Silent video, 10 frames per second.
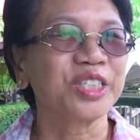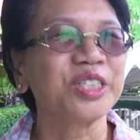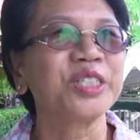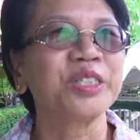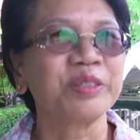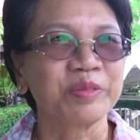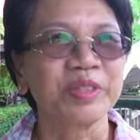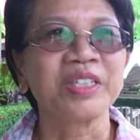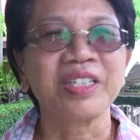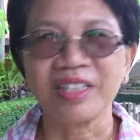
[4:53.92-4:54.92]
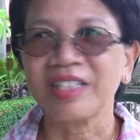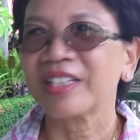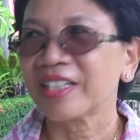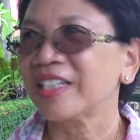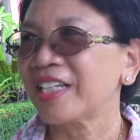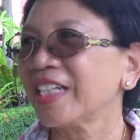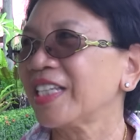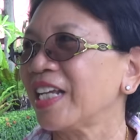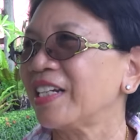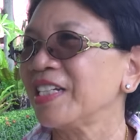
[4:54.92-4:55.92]
คือ คิด
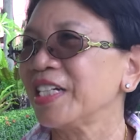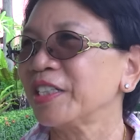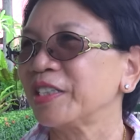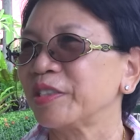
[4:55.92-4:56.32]
แต่เรื่อง